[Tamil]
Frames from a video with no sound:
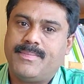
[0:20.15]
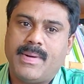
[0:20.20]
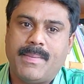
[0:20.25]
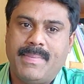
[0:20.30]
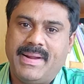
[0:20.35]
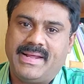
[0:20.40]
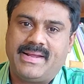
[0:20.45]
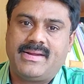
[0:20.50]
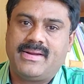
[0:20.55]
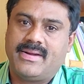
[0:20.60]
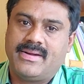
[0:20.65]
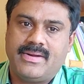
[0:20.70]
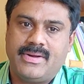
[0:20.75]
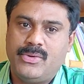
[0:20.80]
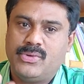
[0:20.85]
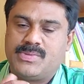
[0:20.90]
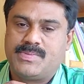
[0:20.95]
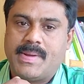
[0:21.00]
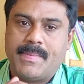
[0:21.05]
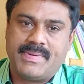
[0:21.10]
பப்ளிக்
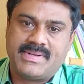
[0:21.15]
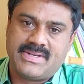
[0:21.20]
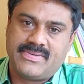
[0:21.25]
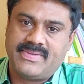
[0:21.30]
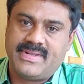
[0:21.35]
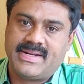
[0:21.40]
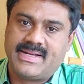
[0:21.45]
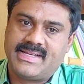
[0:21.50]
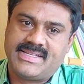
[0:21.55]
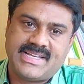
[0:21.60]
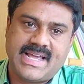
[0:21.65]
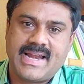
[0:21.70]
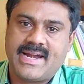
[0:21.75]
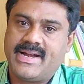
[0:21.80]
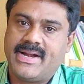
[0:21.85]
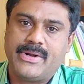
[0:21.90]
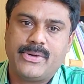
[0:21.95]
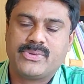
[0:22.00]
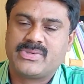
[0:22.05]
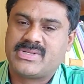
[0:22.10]
நியூஸ் பேப்பர்ஸ் வந்திருக்கு
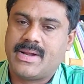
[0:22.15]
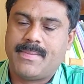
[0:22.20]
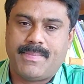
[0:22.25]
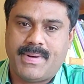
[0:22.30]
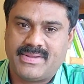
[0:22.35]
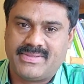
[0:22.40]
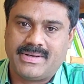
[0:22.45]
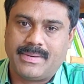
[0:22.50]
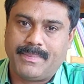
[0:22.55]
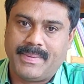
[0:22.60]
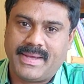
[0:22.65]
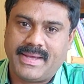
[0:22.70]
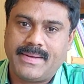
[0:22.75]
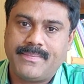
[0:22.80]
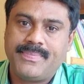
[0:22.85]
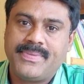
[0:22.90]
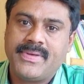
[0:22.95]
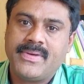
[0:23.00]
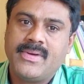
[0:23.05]
சேனலில் நியூஸ்லாம் பார்த்துருப்பீங்க